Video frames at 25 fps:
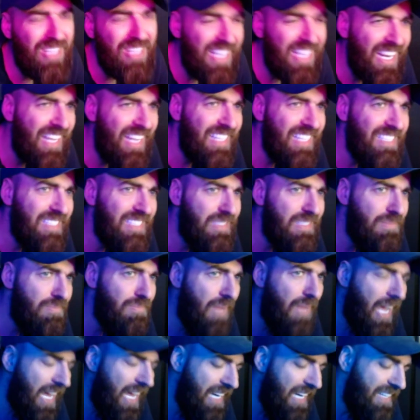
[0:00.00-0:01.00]
ناس
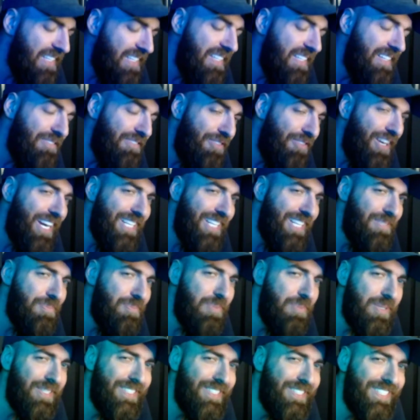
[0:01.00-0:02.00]
حن في ناس
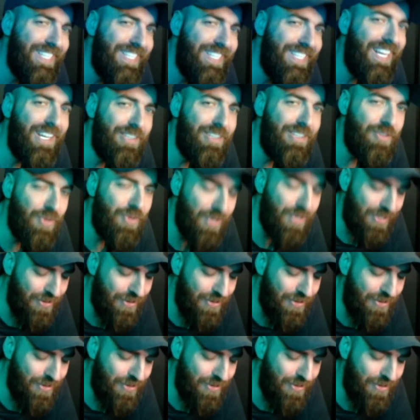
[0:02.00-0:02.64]
بتستحي تقول انه